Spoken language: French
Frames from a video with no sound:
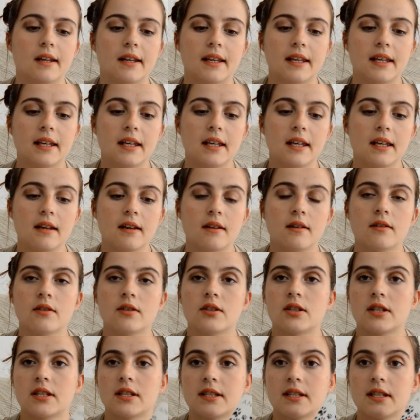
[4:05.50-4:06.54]
Et euh,
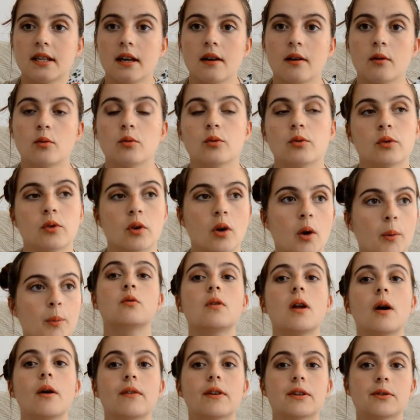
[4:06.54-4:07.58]
c'était un coup de cœur. Du
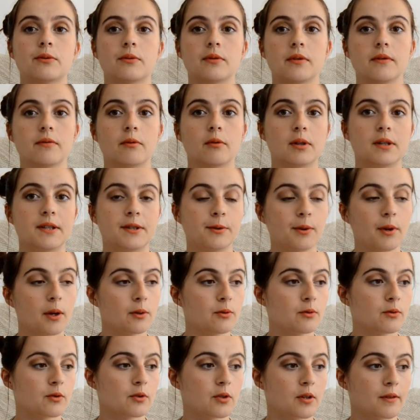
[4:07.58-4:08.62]
coup là on va suivre l'histoire
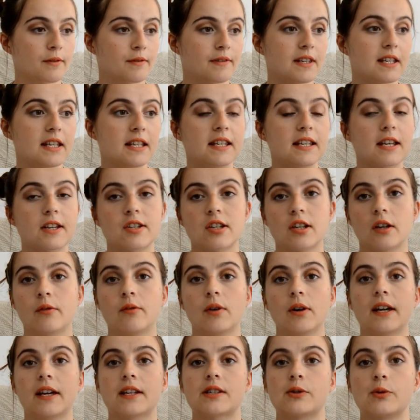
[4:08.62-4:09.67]
d'une jeune fille qui à chaque
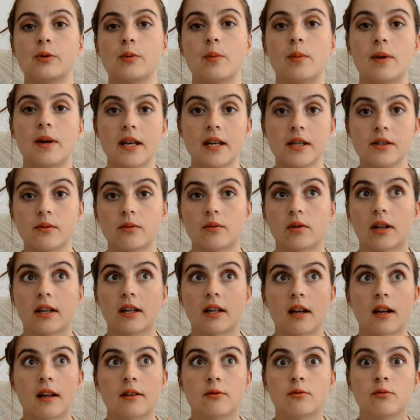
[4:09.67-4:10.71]
fois qu'elle se blesse, donc
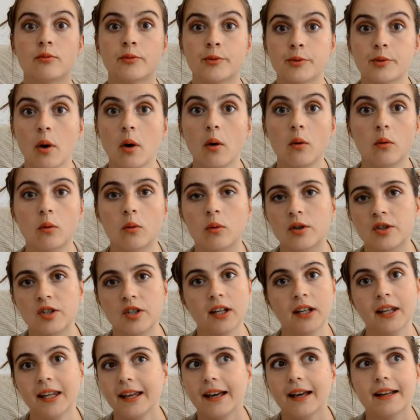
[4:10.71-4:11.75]
elle a du sang ou à
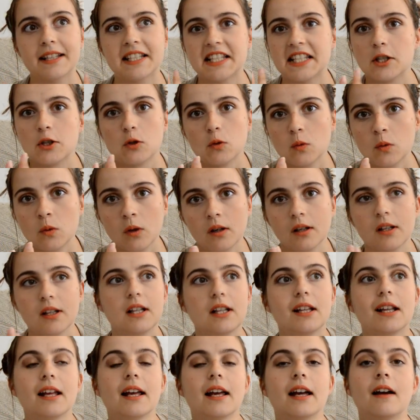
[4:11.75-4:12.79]
chaque égratignure,
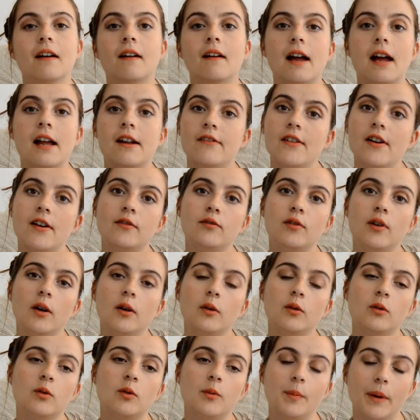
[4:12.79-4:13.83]
elle va
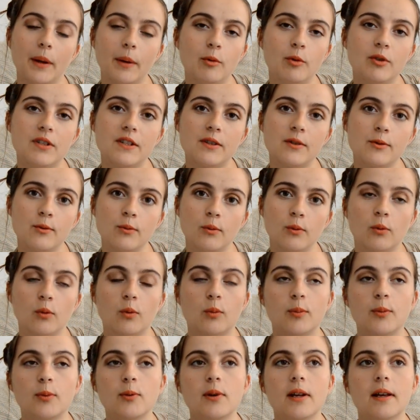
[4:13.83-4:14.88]
avoir une prémonition.
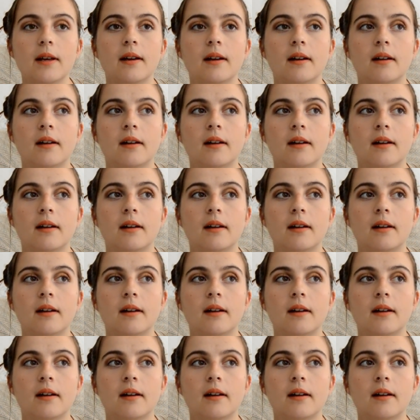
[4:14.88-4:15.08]
Donc plus